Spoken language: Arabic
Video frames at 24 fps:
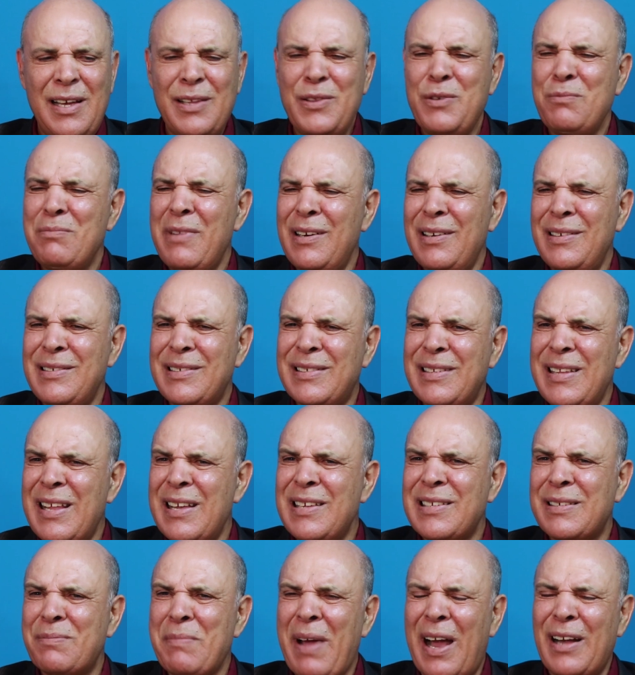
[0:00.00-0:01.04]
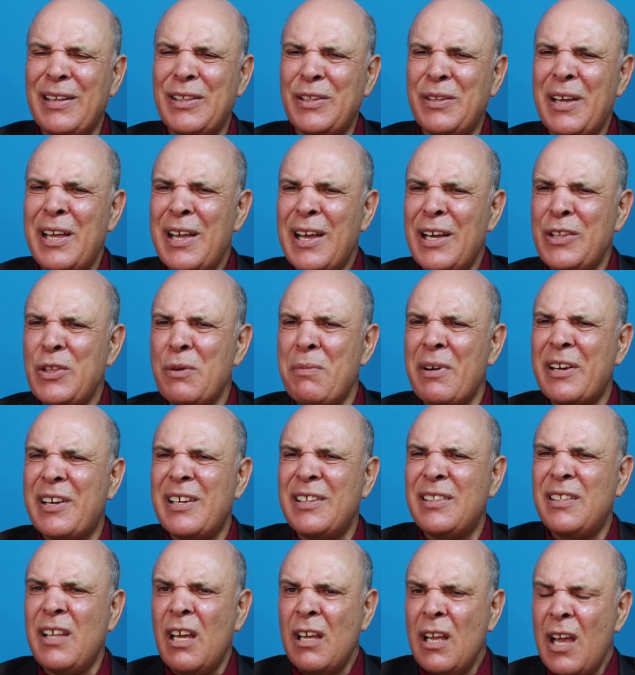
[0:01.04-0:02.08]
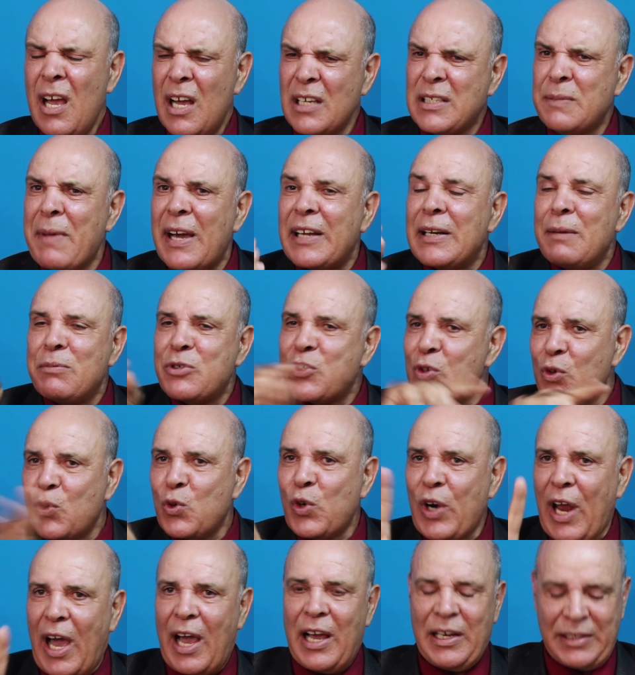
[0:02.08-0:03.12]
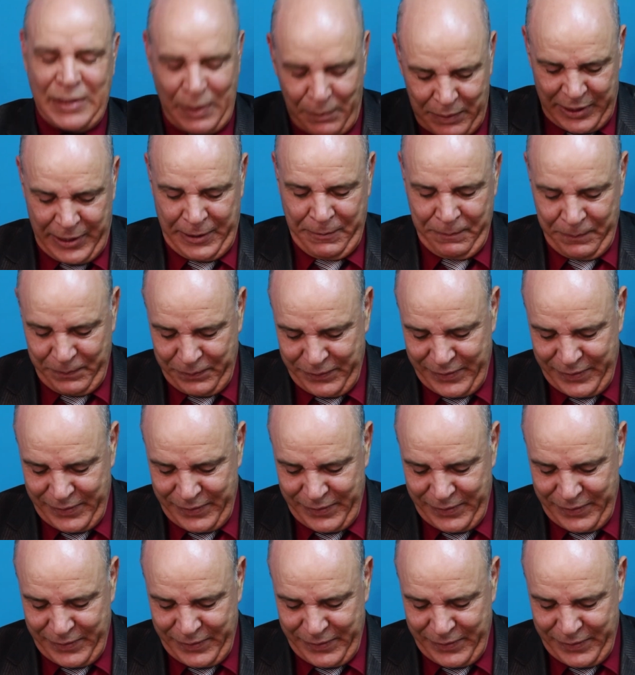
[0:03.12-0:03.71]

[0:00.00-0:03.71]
هذوما ناس ما عندهم هذوما كي اسمعني باش نقول حاجه بالله